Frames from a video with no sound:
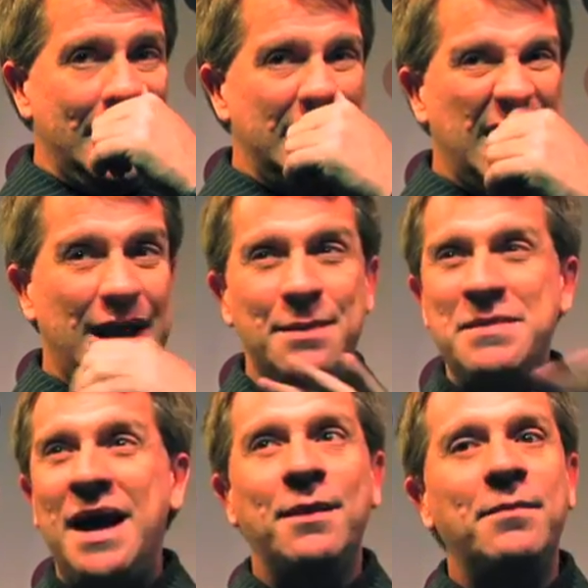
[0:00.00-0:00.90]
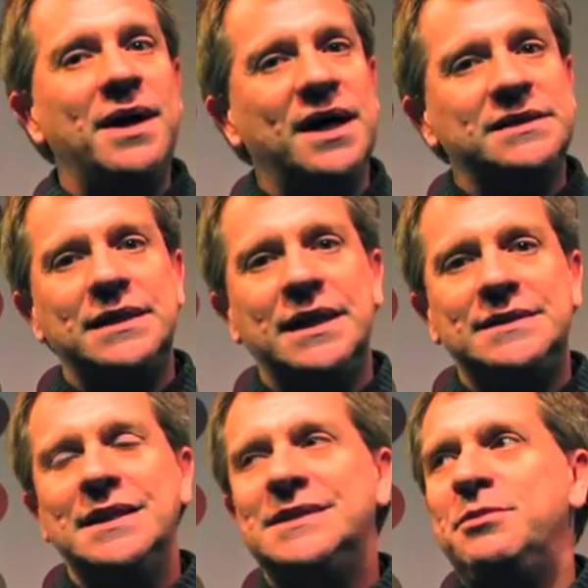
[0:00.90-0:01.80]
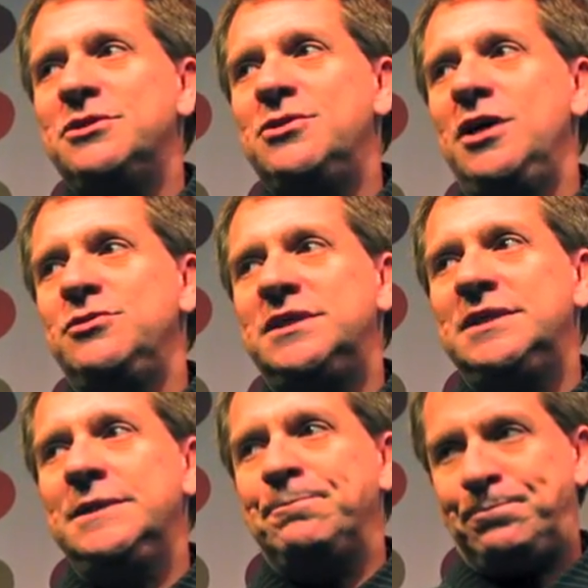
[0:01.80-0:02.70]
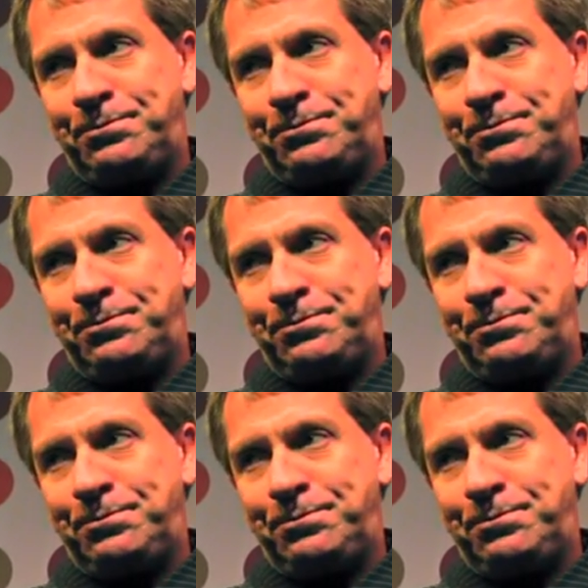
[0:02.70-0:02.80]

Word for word: E aí a minha lembrança desse, desse episódio é assim,